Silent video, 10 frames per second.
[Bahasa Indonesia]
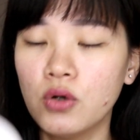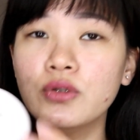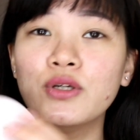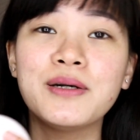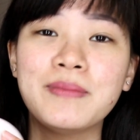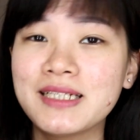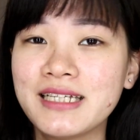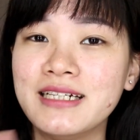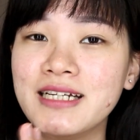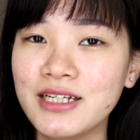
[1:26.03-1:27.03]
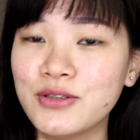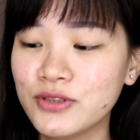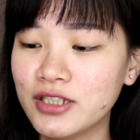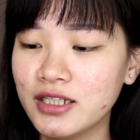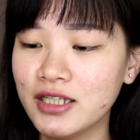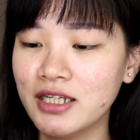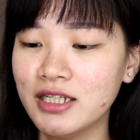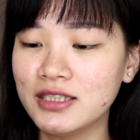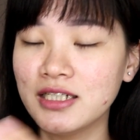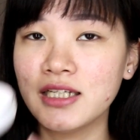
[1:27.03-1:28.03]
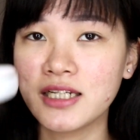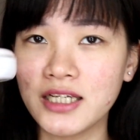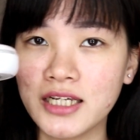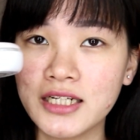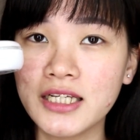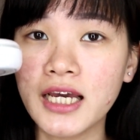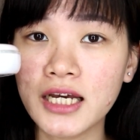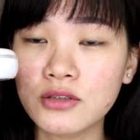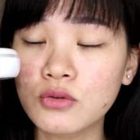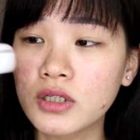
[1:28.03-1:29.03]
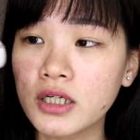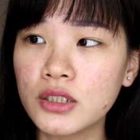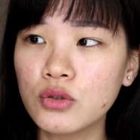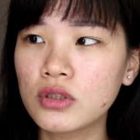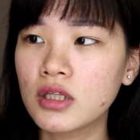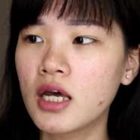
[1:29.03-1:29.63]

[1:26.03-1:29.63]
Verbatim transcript: Untuk kemasan dari cushionnya ini sendiri dia tuh gendut,